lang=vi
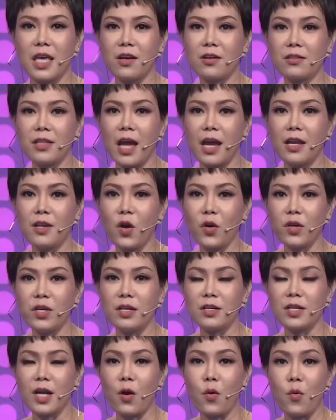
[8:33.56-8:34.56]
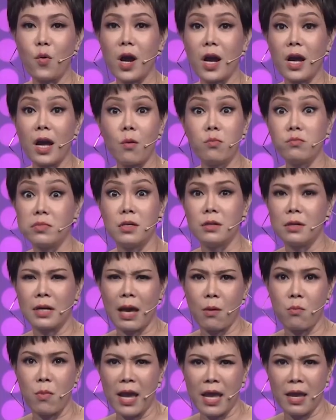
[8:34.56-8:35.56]
chị có thể nói những câu à, không vừa
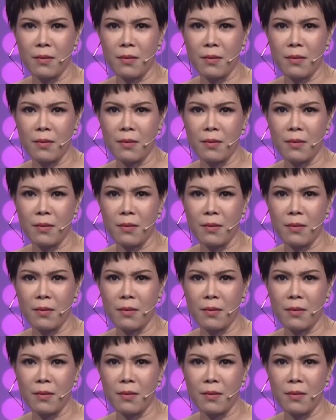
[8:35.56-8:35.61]
lòng